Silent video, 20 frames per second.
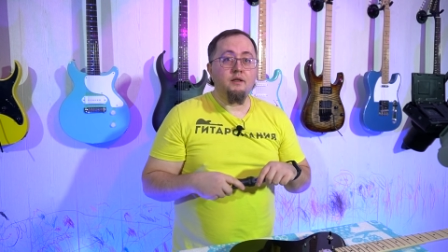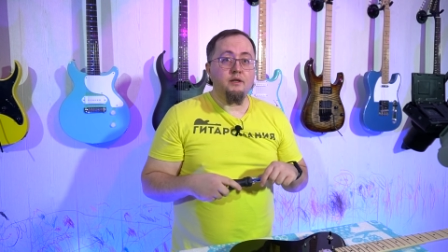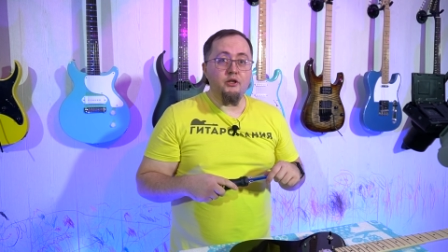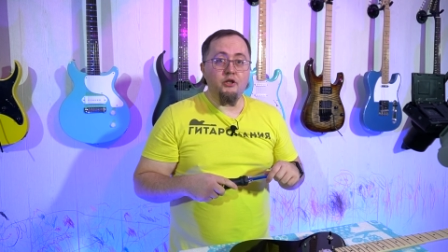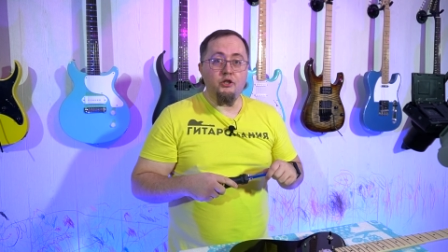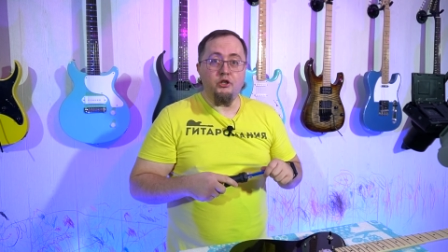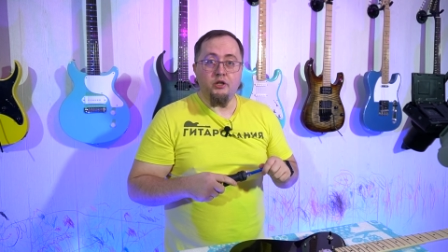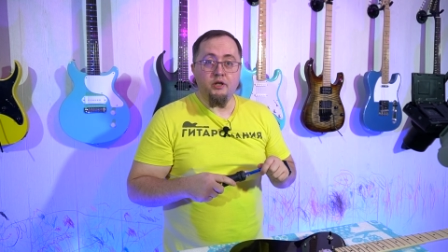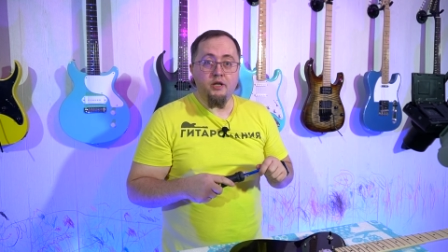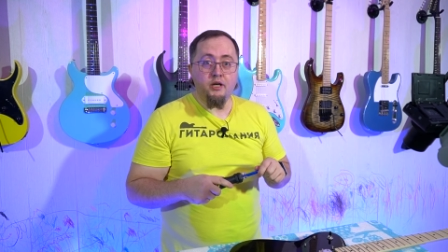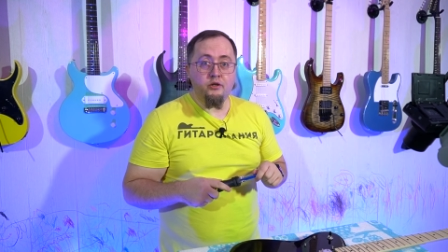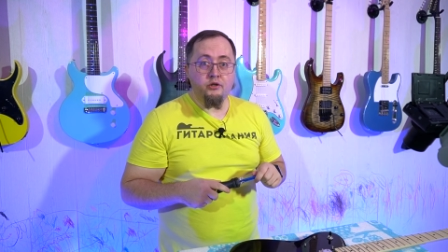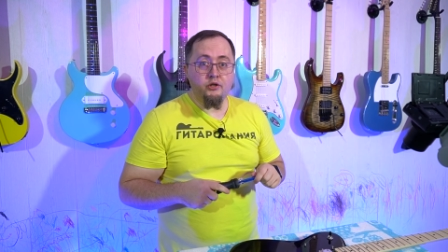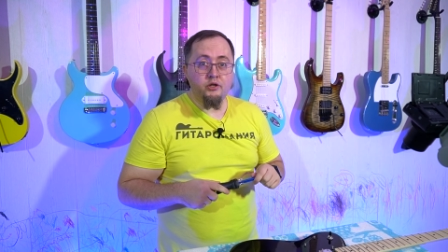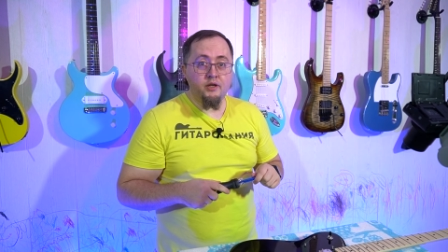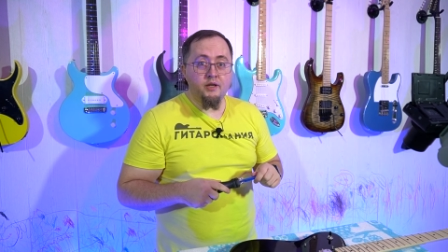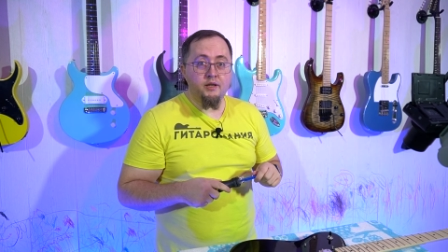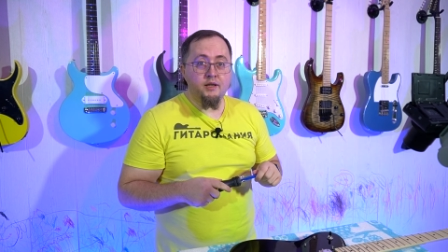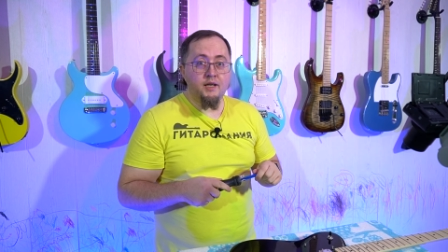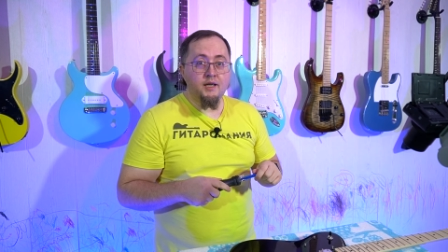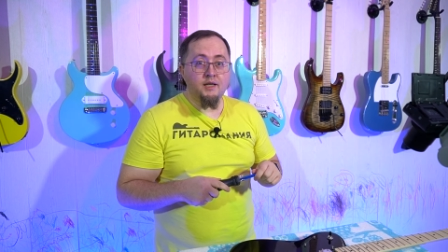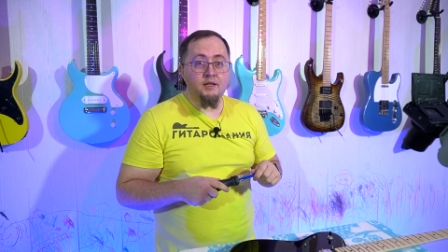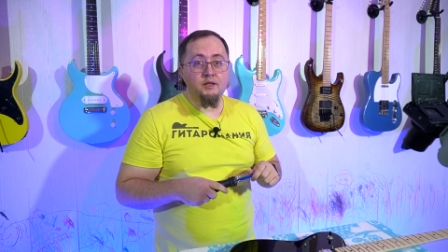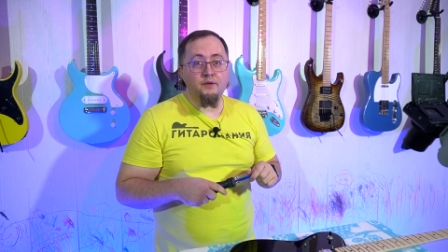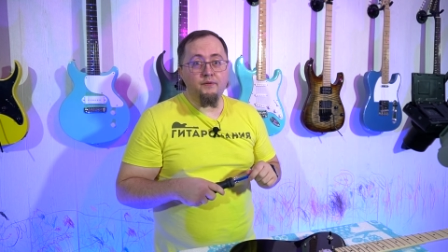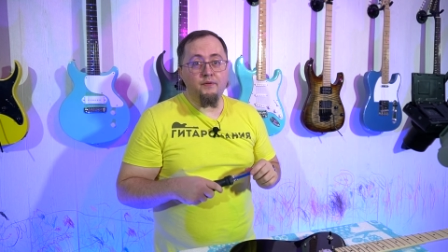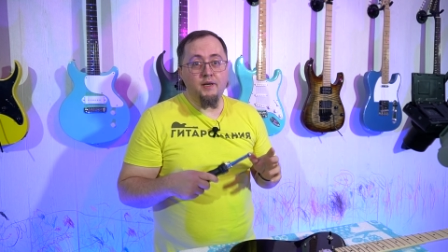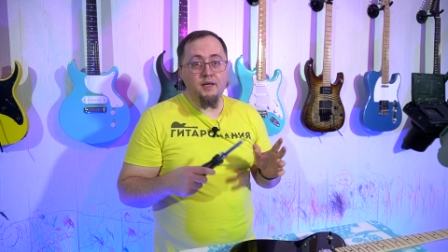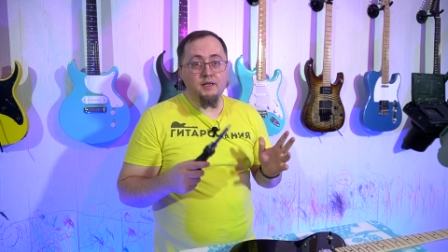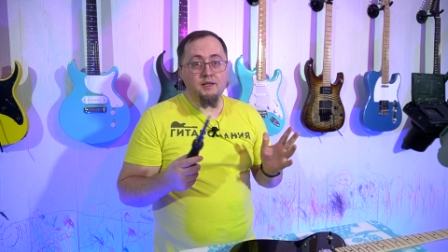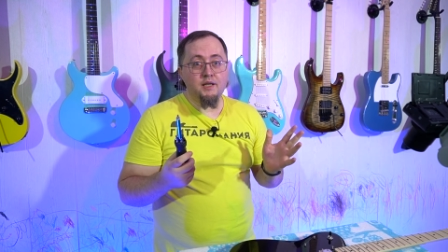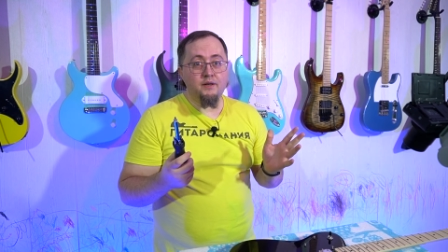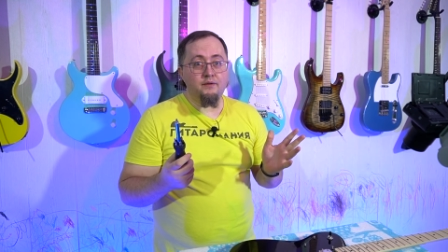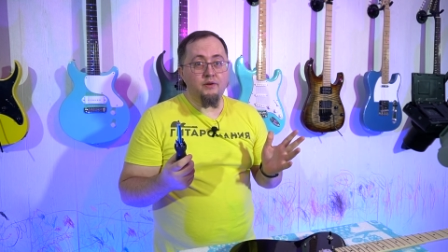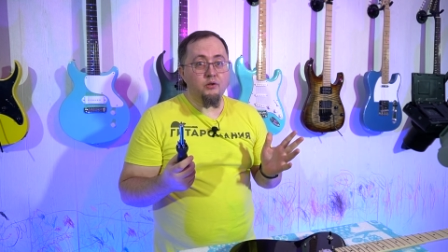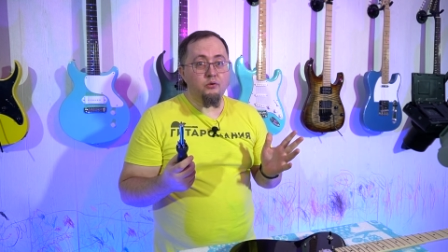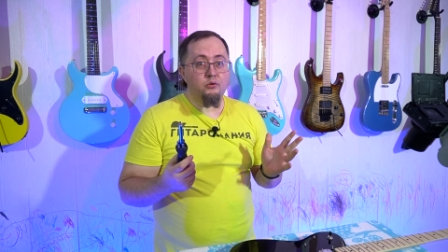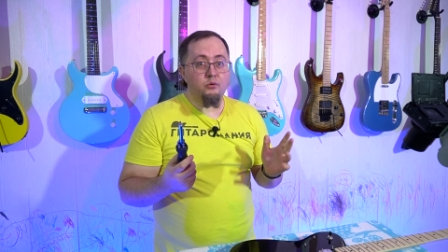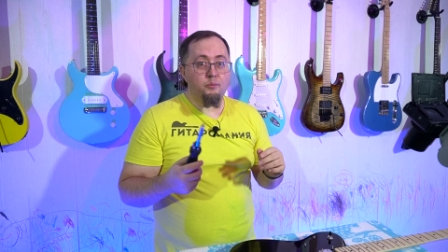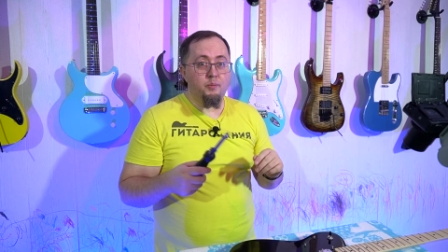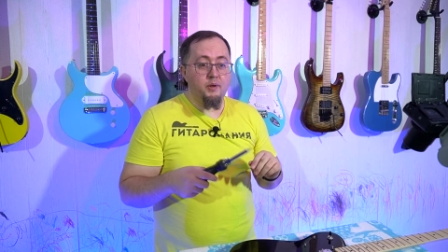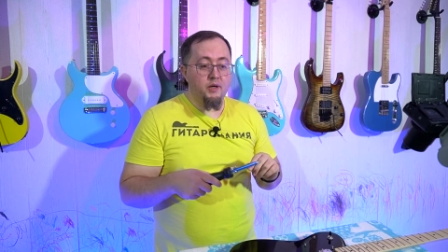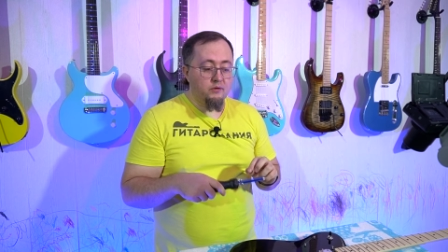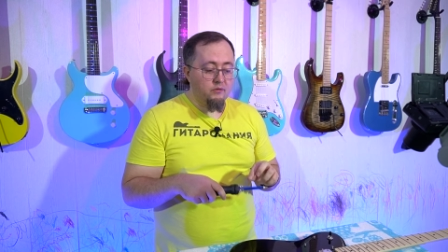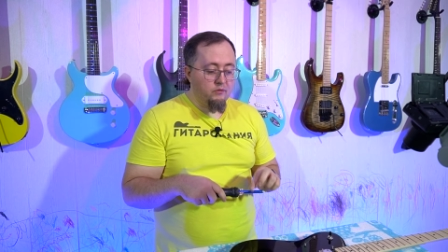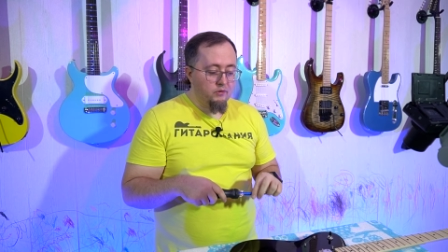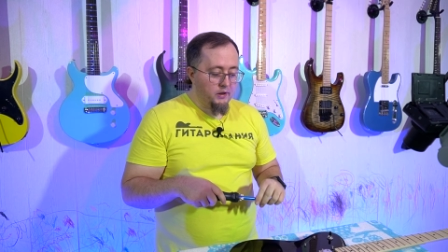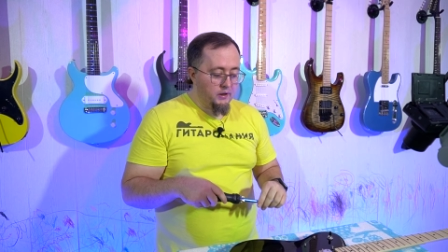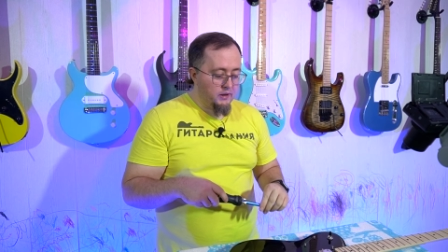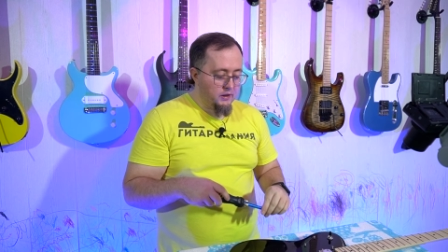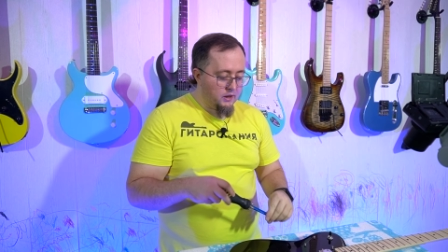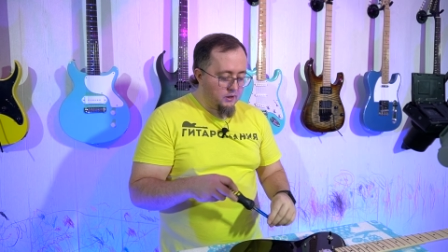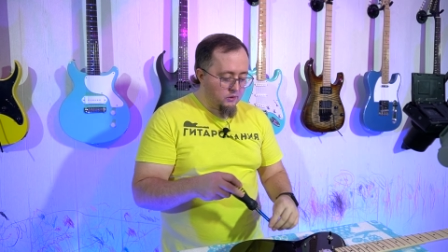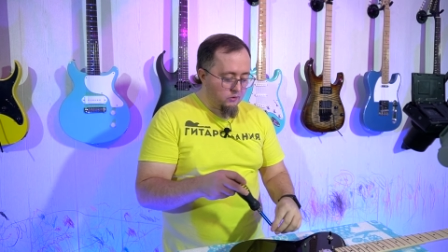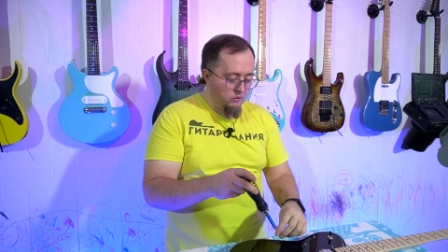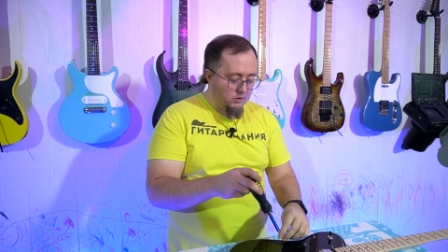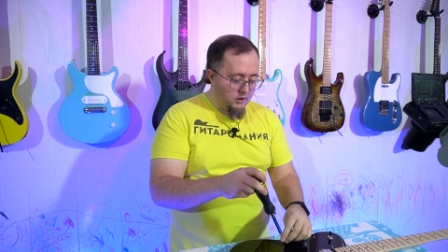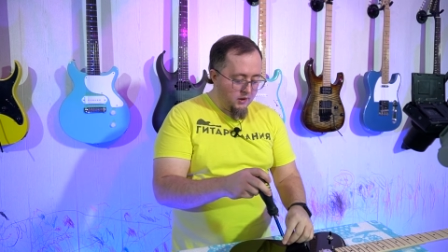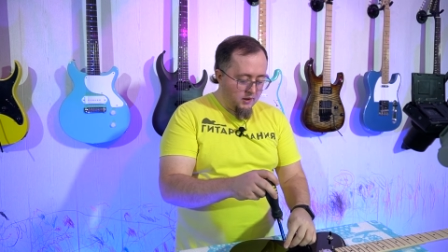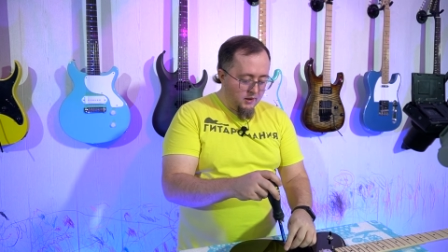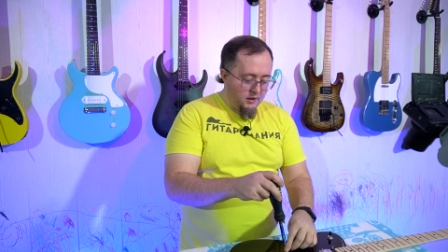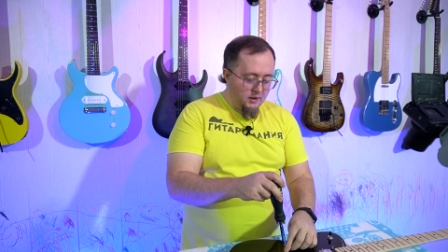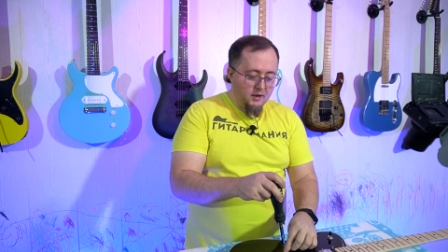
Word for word: начинающих гитаристов я советую первую гитару